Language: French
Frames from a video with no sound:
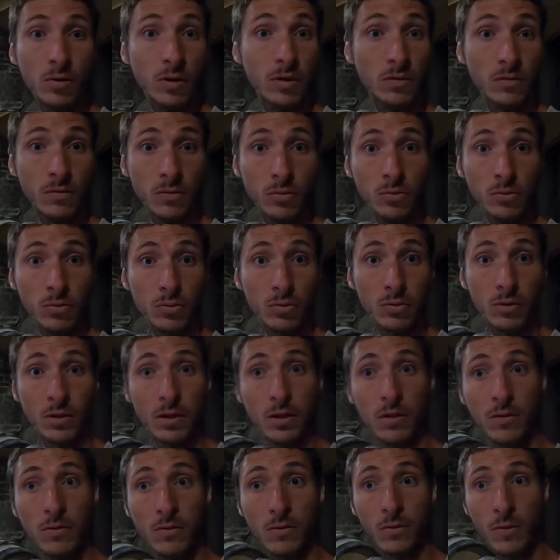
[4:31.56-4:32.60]
SO2
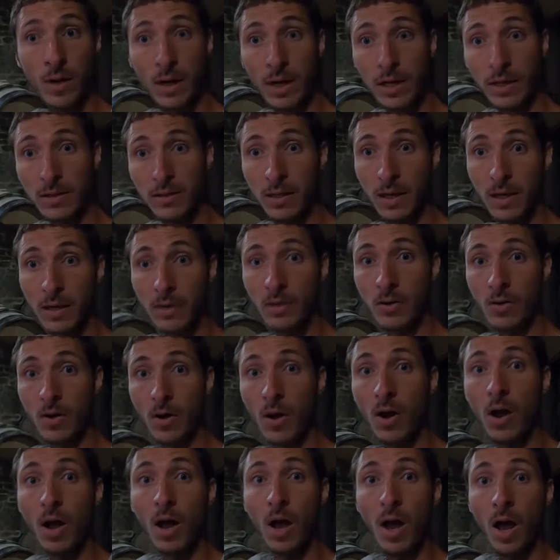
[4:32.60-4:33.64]
qu'ils ont à
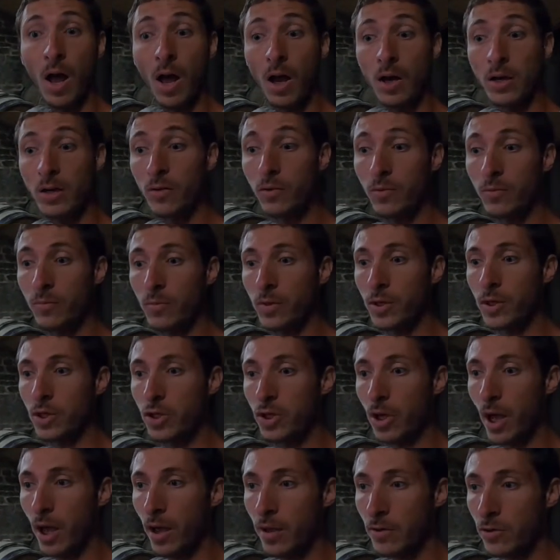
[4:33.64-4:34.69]
l'intérieur lié au
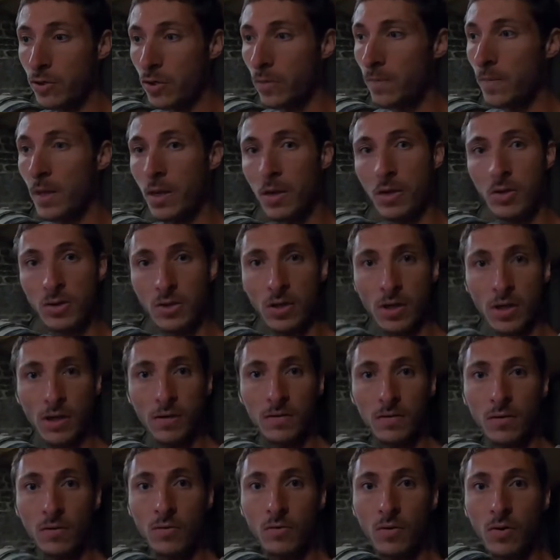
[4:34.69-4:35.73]
méchage je les
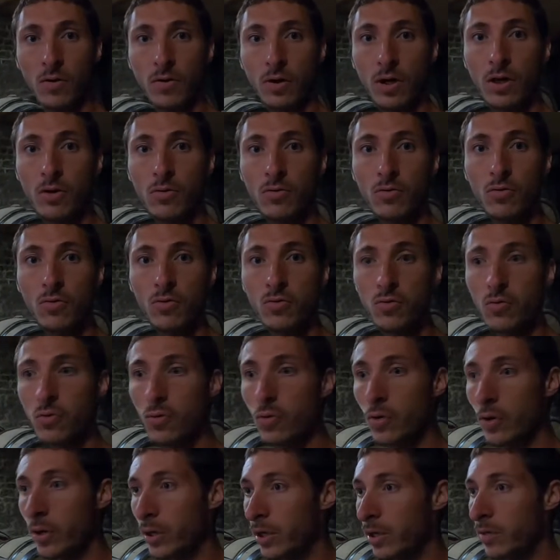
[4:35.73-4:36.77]
laisse encore quelques
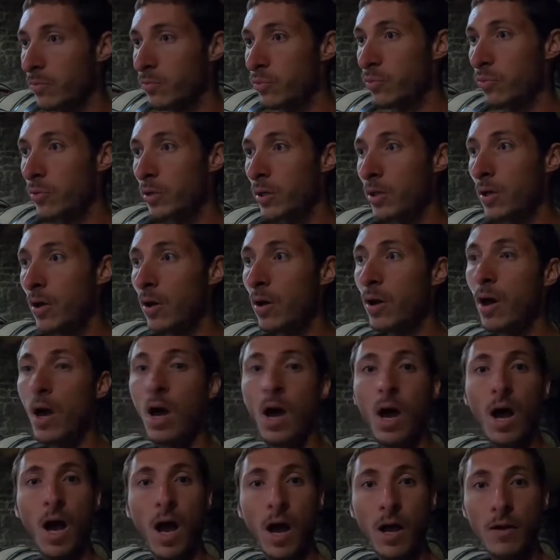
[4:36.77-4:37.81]
jours et puis euh,
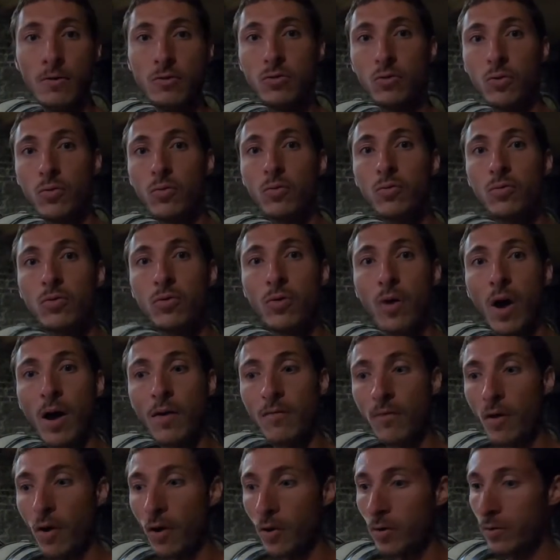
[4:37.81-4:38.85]
un jour ou deux
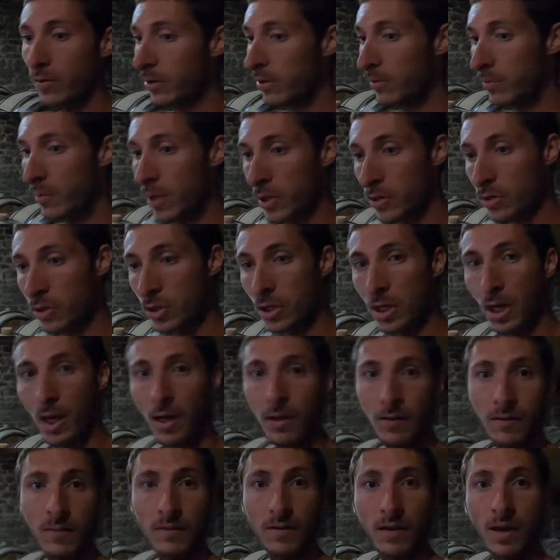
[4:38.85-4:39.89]
avant, eh je les
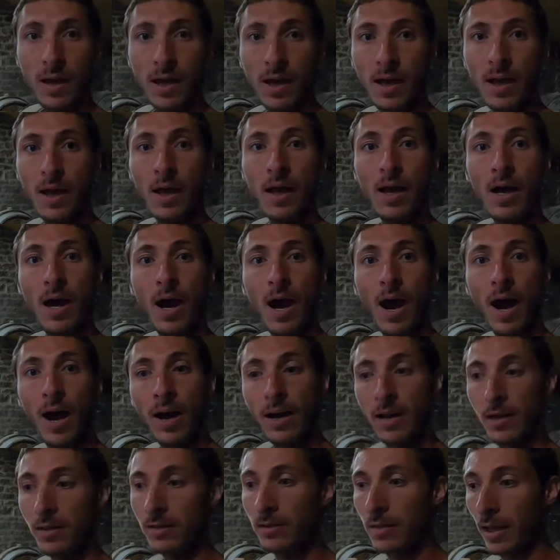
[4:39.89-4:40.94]
rincerai à
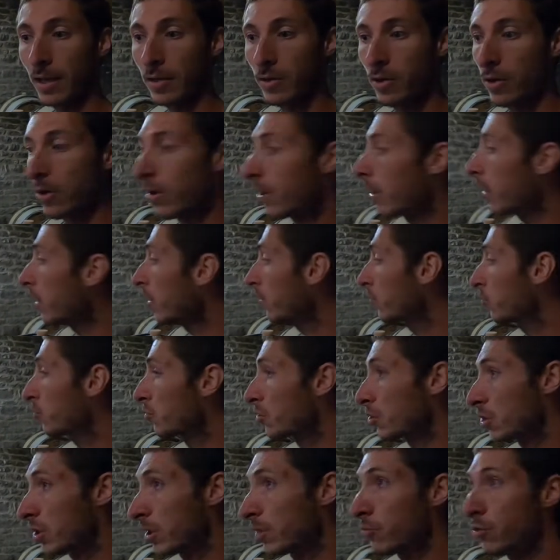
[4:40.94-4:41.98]
l'intérieur et
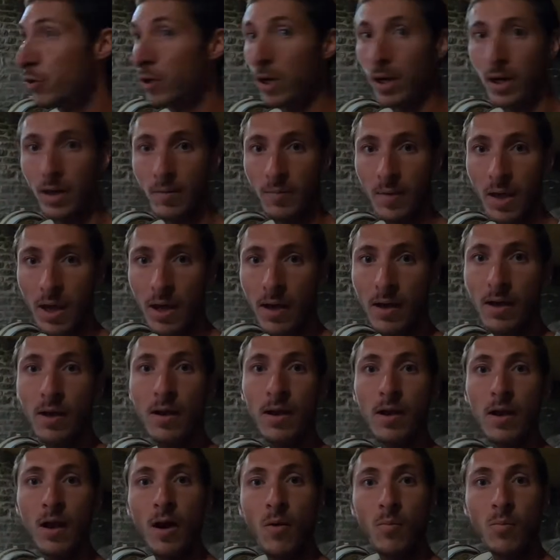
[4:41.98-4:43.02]
puis je les mouillerai bien
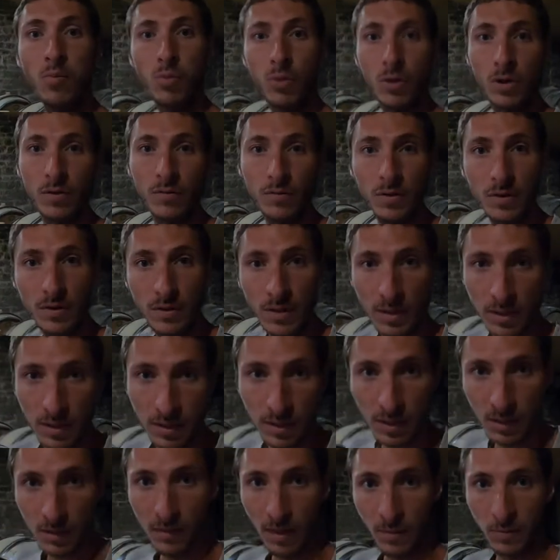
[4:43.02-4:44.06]
pour éviter
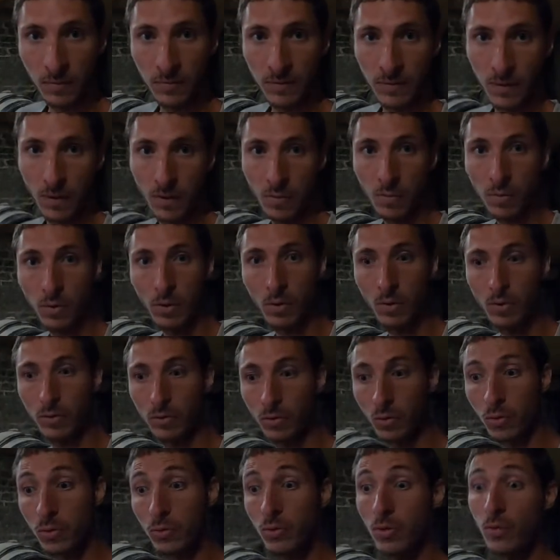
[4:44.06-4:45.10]
qu'ils absorbent euh,
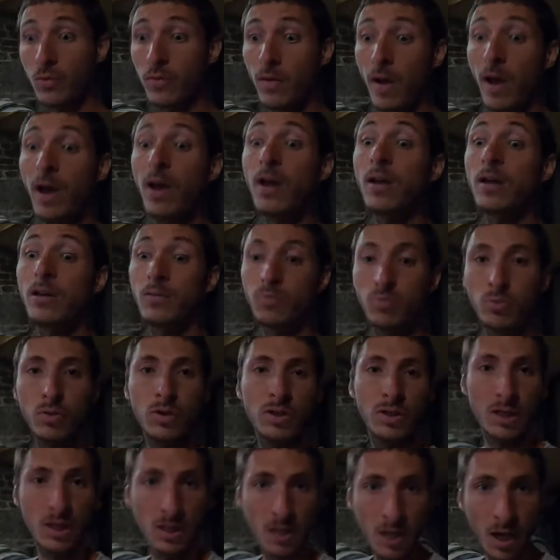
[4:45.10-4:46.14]
trop de vin et puis
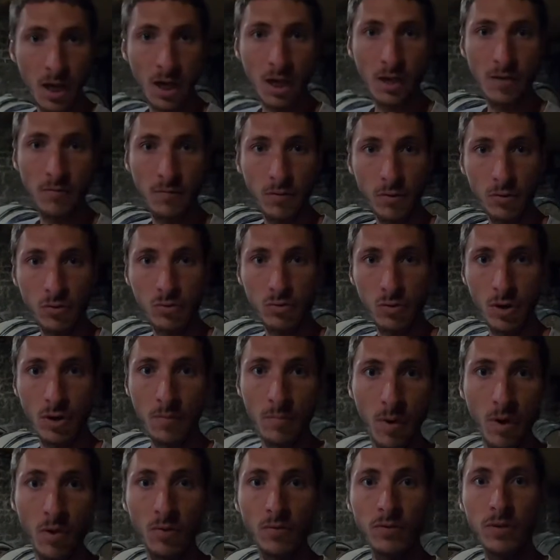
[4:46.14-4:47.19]
qu'il y ait
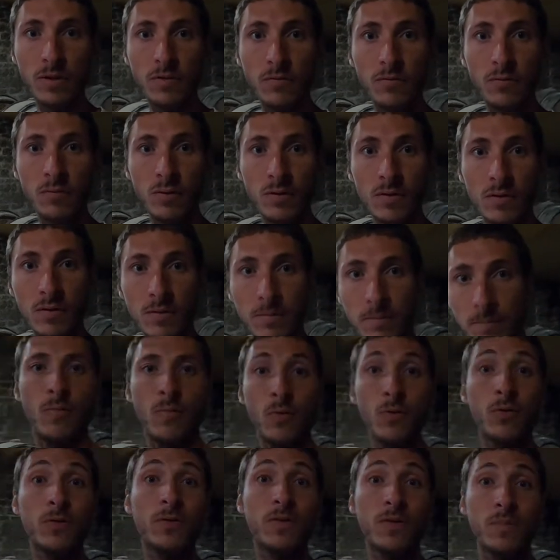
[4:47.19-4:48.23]
éventuellement des fuites.
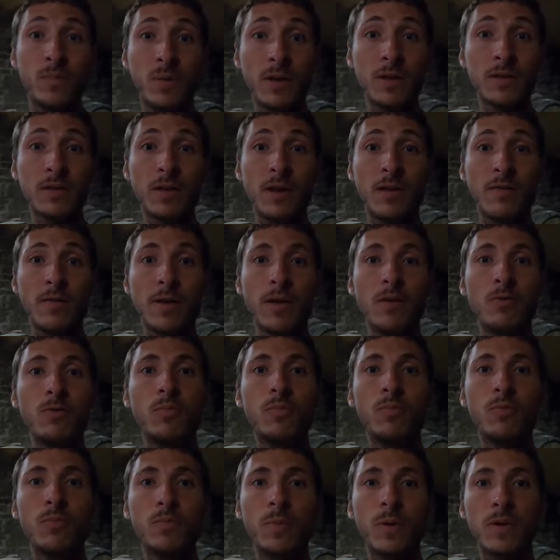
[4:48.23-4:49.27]
Bon, c'est pas le travail
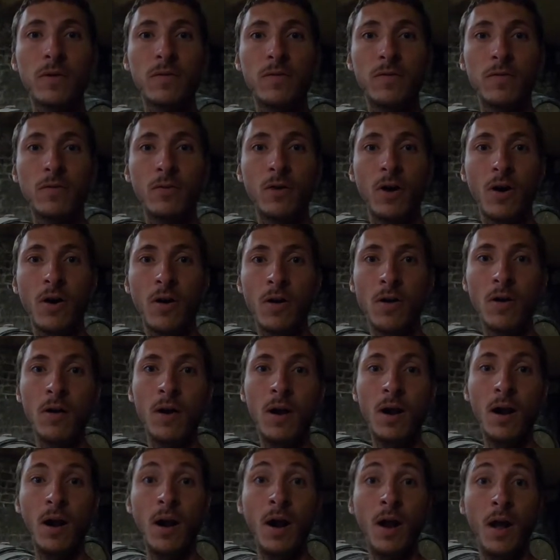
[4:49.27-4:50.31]
le plus
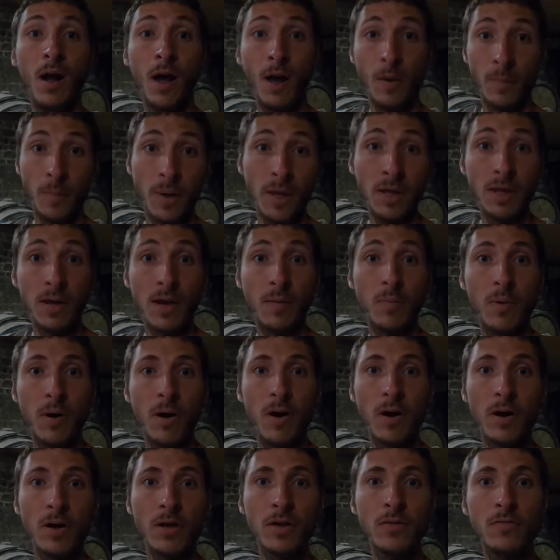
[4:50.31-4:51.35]
passionnant, mais il n'y a
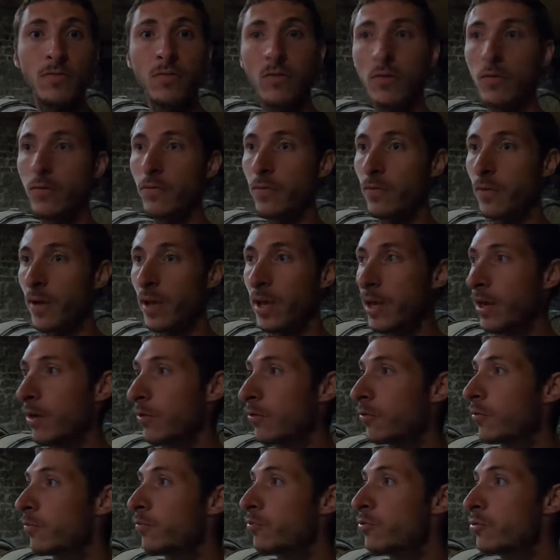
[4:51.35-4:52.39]
pas, il faut le faire.
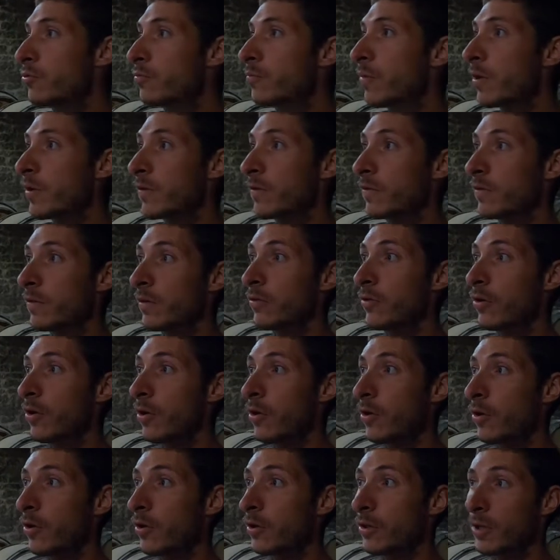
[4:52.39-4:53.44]
Le but, bah, c'est
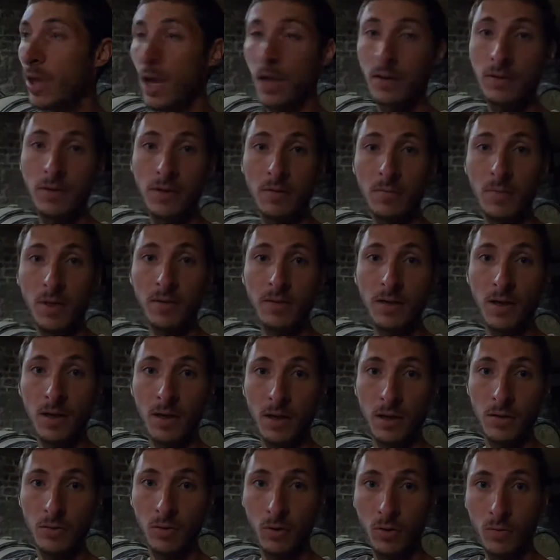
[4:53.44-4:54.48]
de garder le
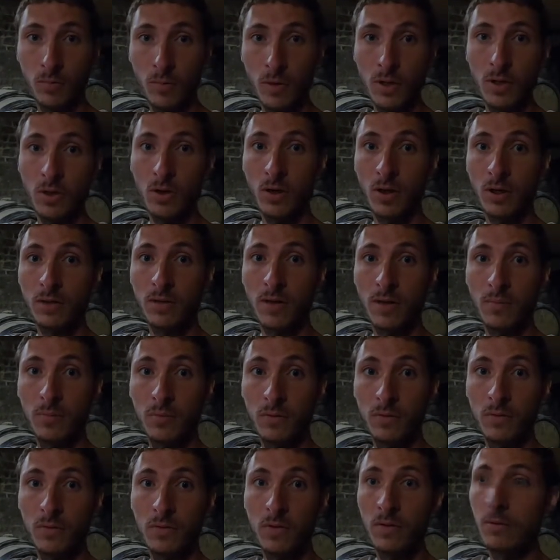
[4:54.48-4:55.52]
matériel dans le meilleur état
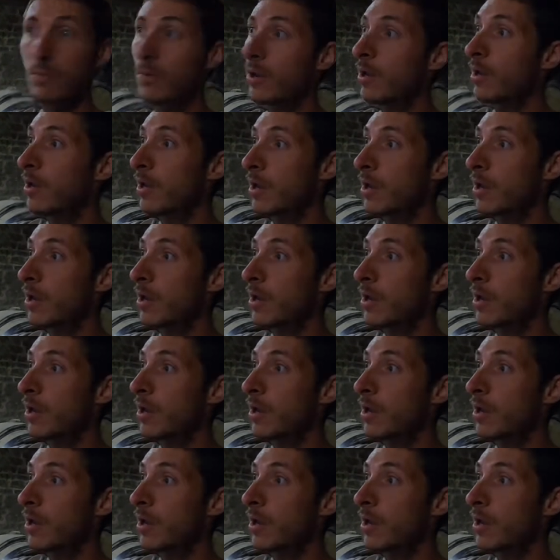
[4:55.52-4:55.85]
possible.